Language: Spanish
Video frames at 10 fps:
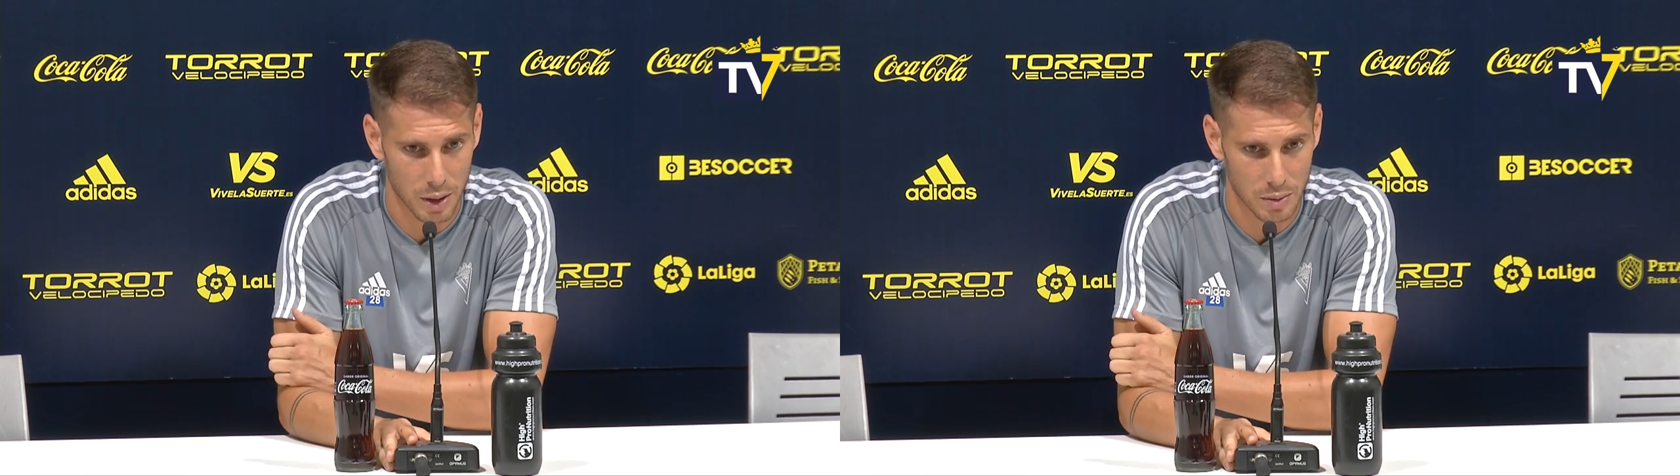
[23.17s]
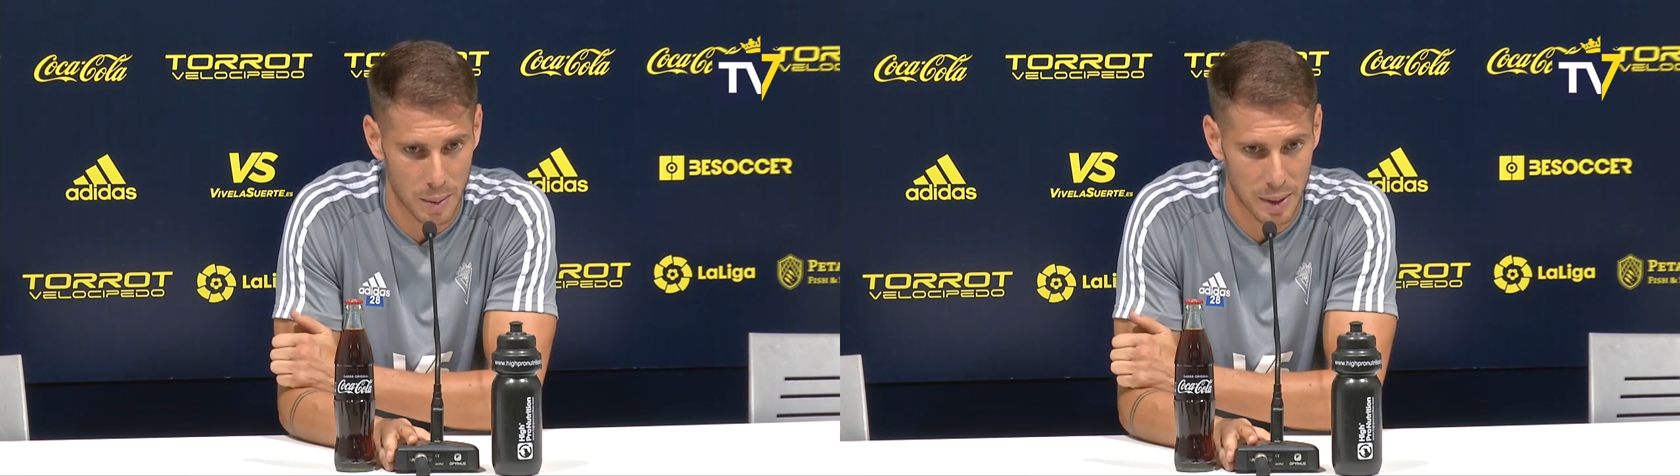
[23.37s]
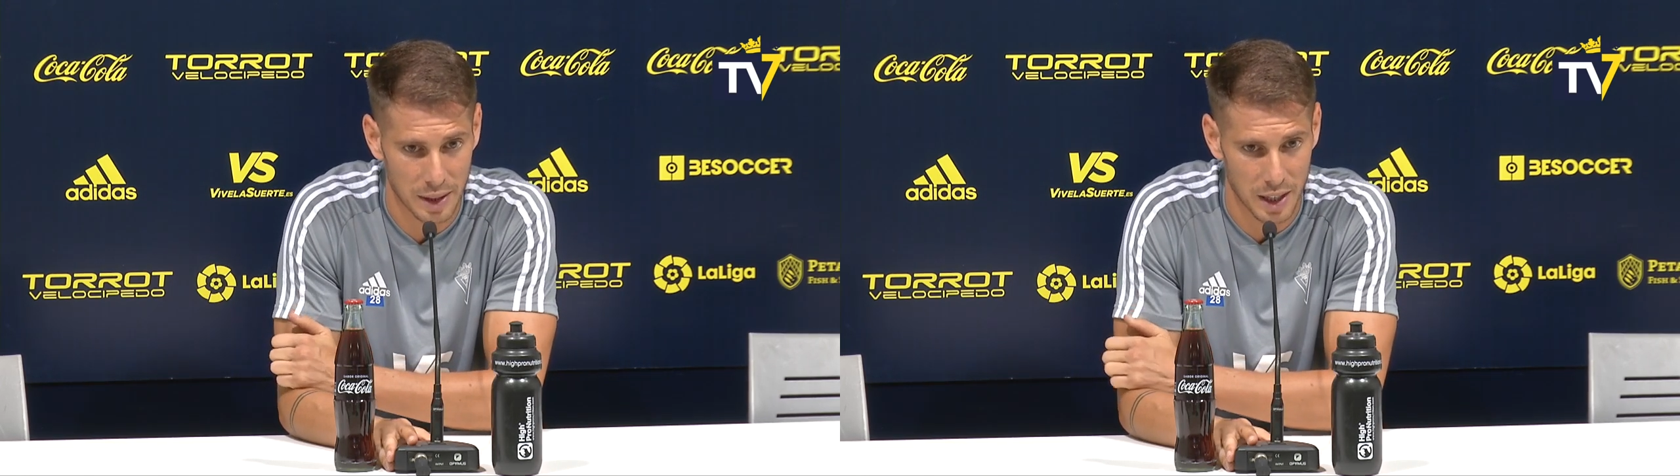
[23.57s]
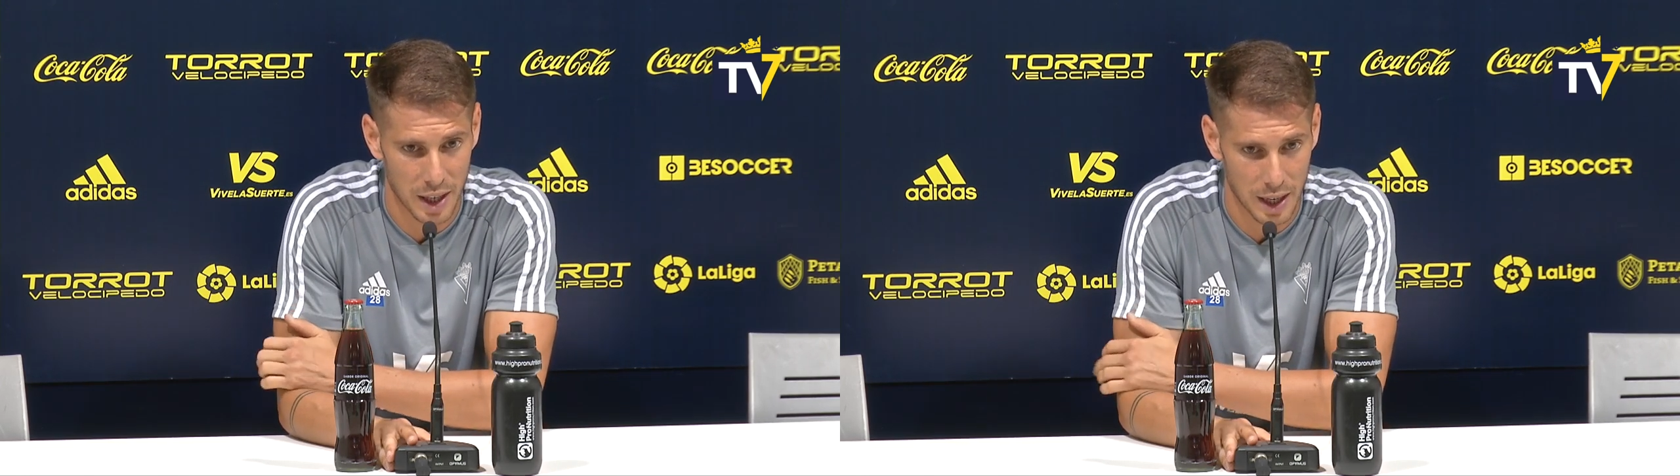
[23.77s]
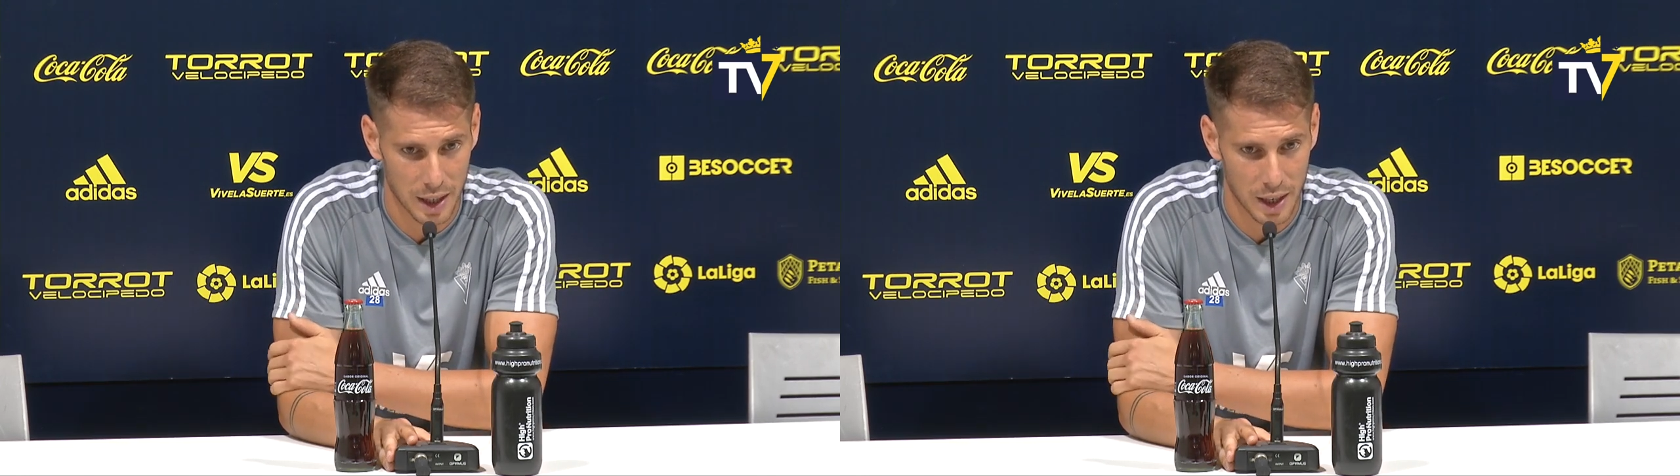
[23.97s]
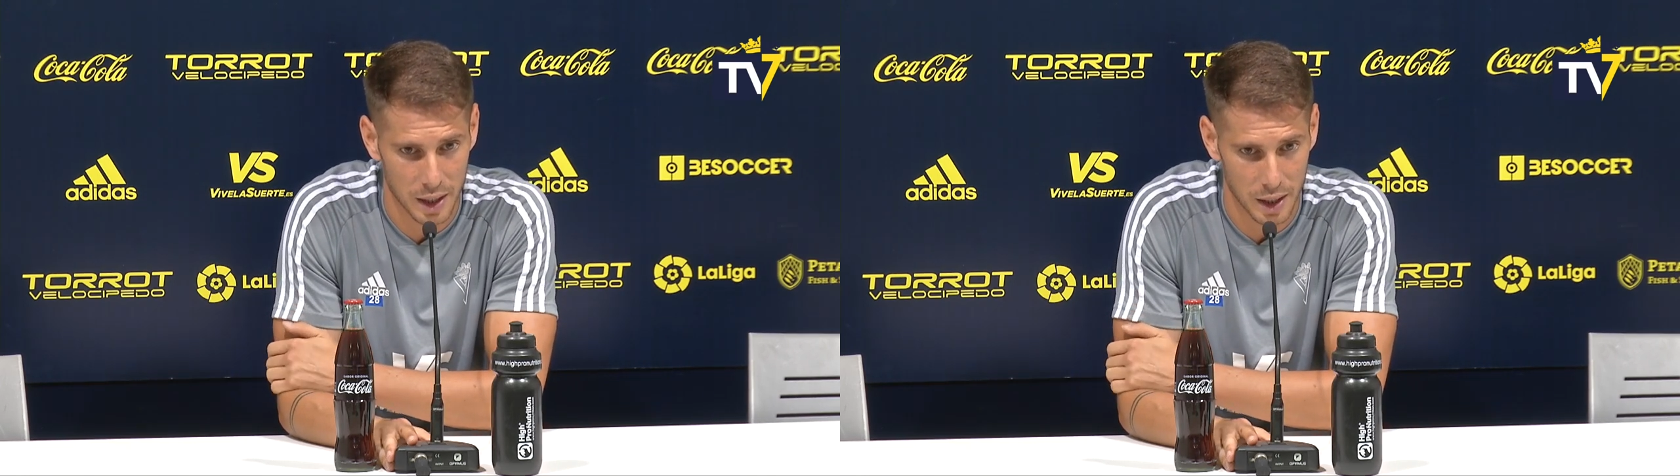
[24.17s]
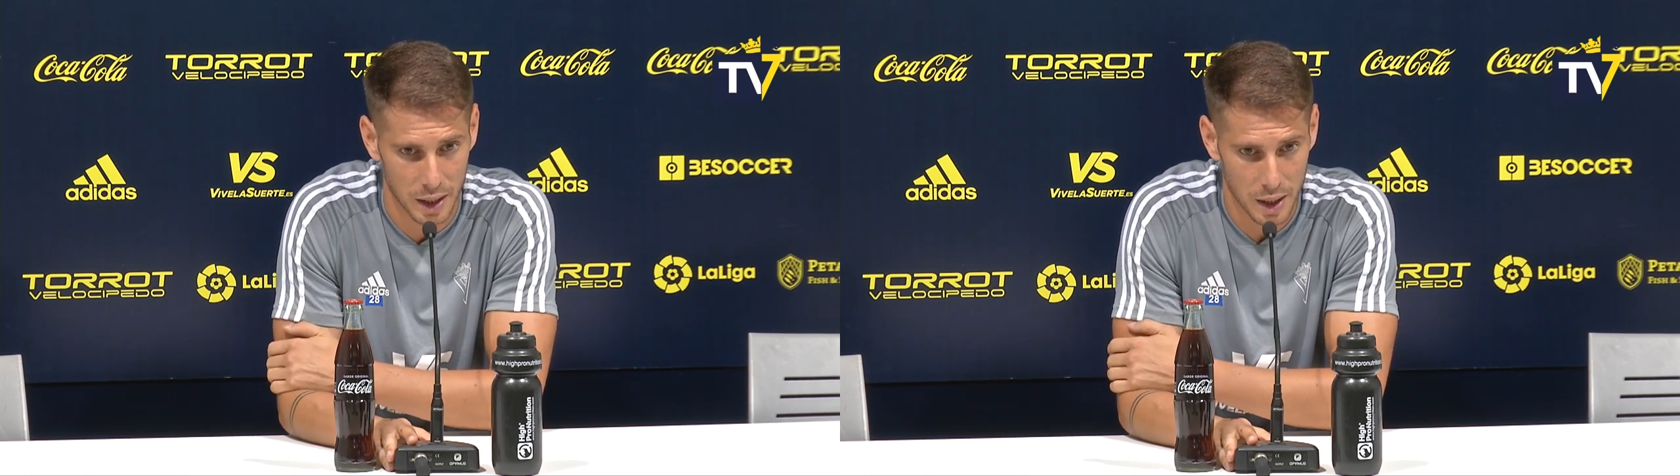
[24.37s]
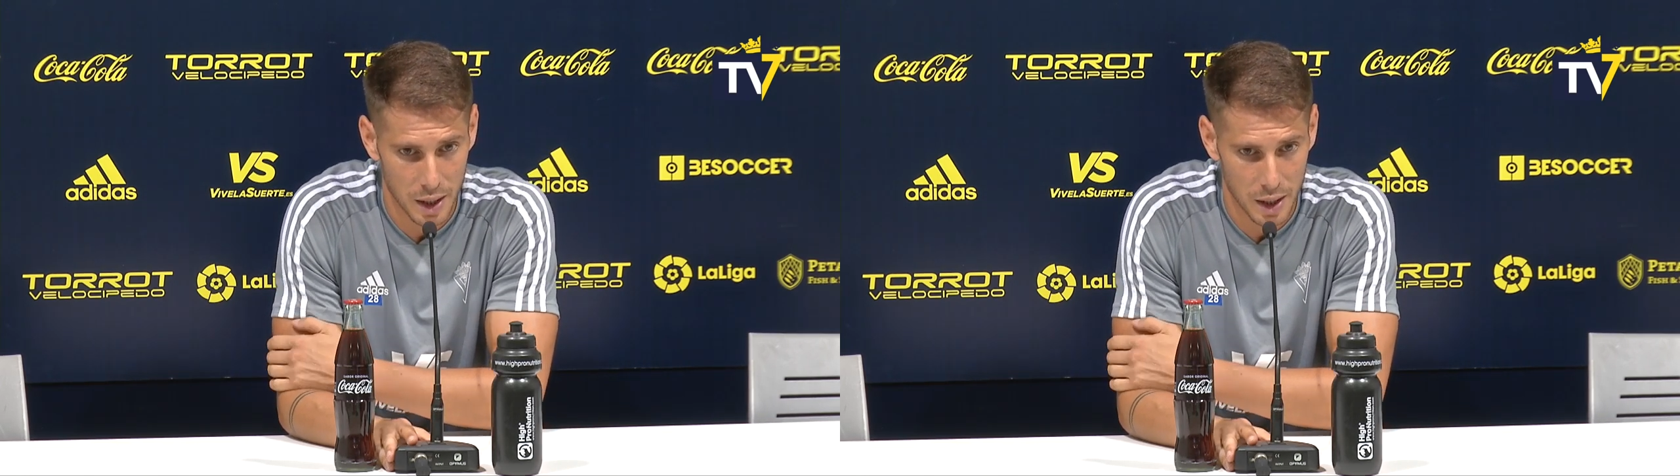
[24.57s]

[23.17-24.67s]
Es una plantilla larga y,